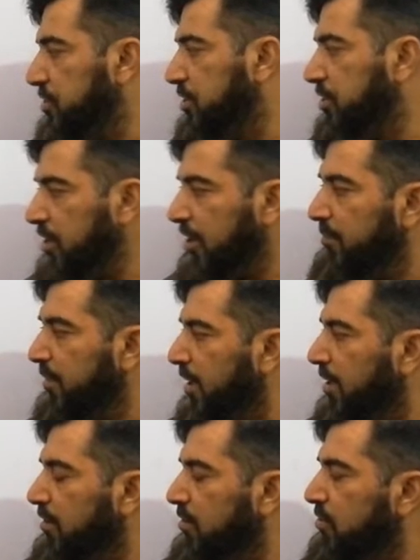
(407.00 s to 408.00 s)

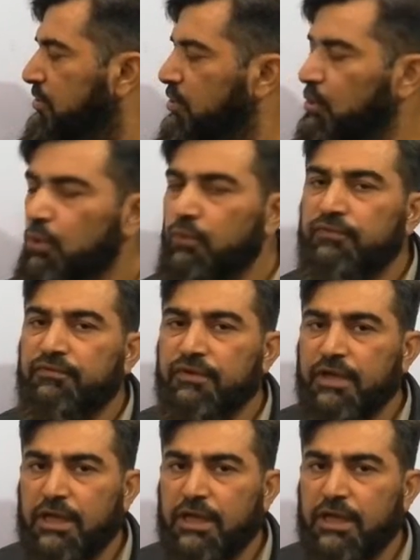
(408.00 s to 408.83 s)
डिटर्मिनेंट ऑफ